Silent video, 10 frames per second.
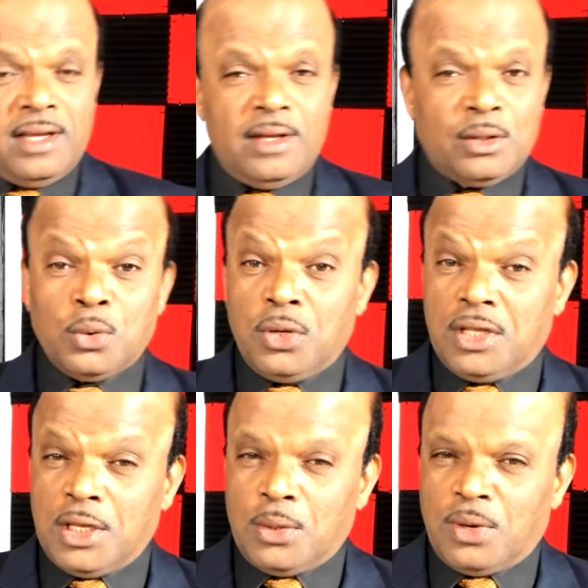
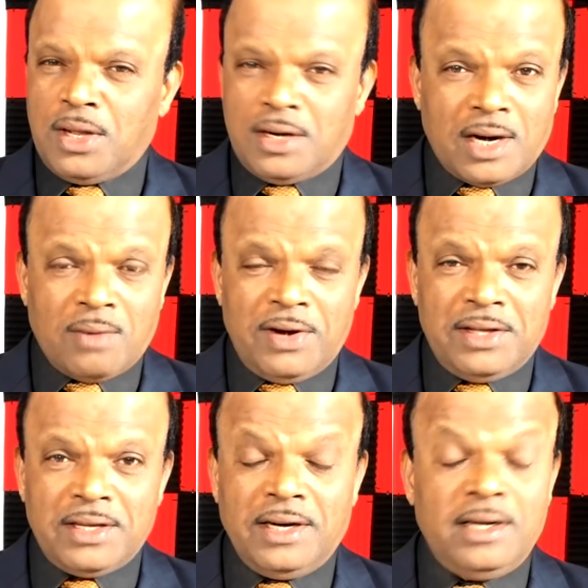துருக்கியினுடைய
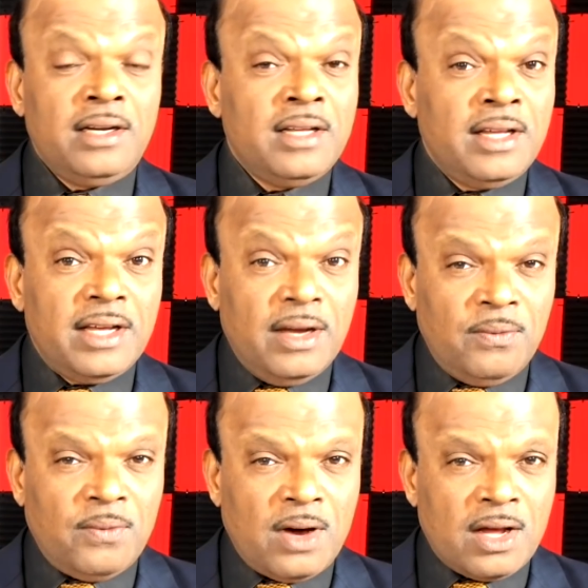நடவடிக்கைகள்
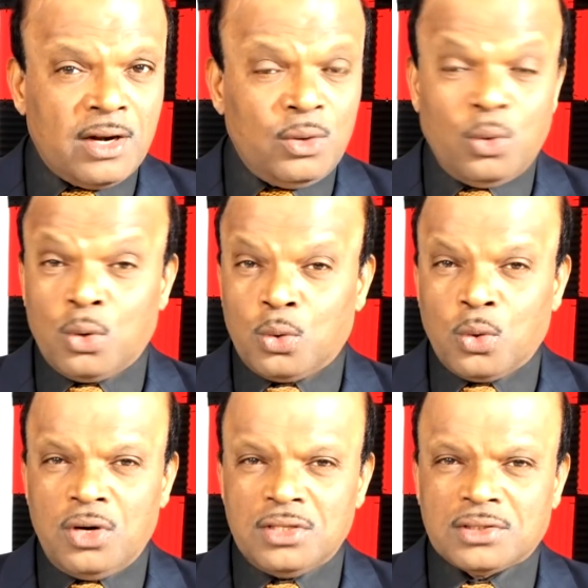எவ்வாறு ஒரு
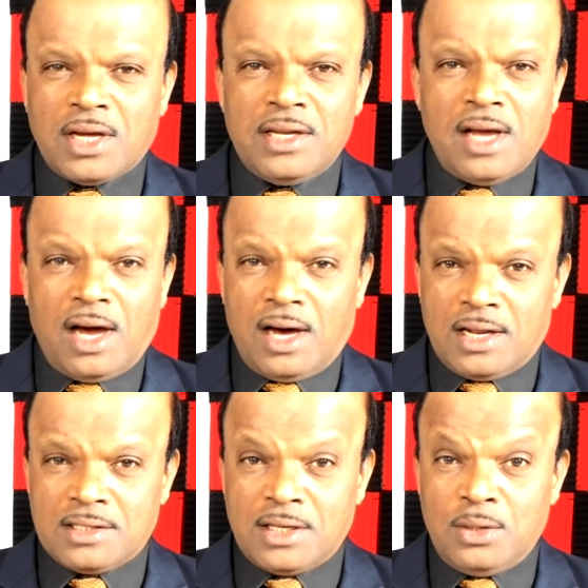குருடிஸ்தானிய
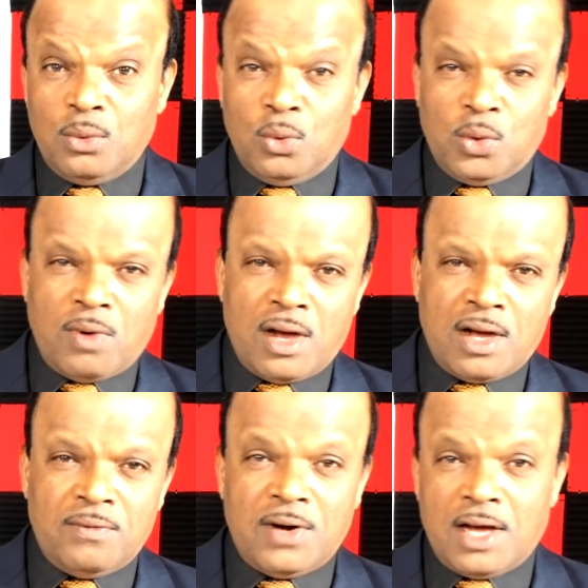அரசை உருவாக
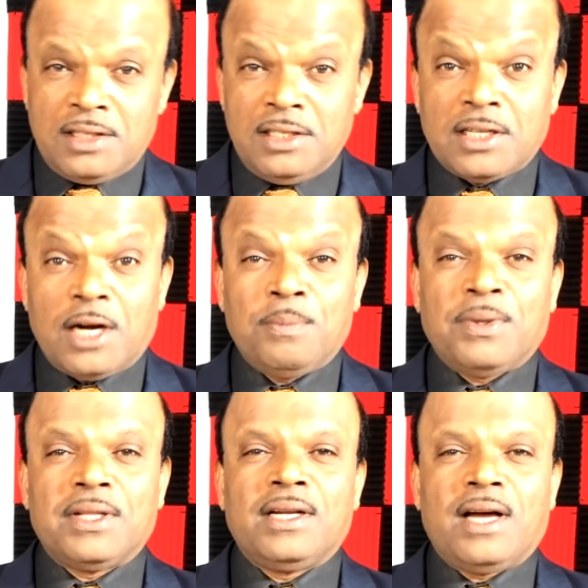விடாது
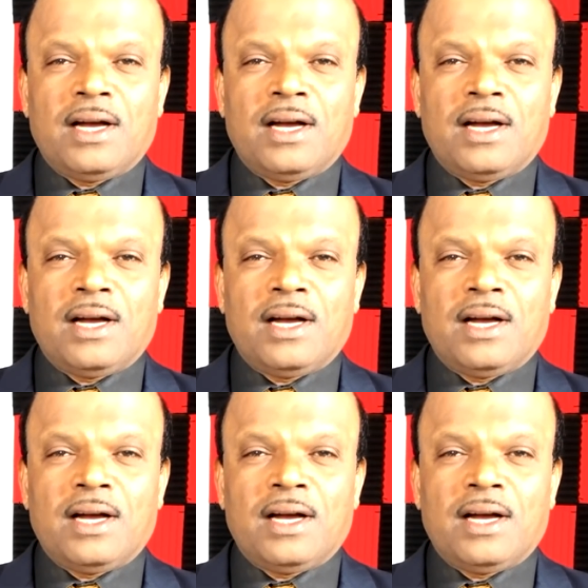தடுப்பதற்காக